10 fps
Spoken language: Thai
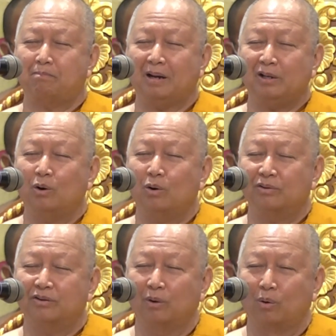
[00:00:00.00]
ประโยช
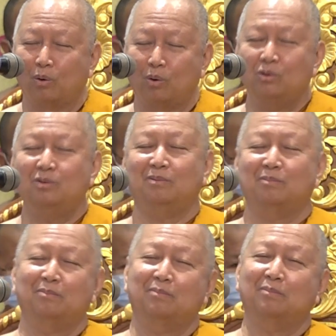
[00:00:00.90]
น์สูง
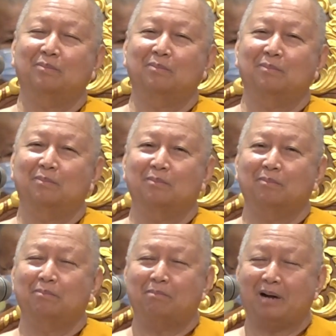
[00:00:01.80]

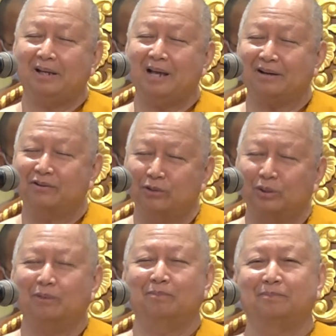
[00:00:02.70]
ประหยัดสุด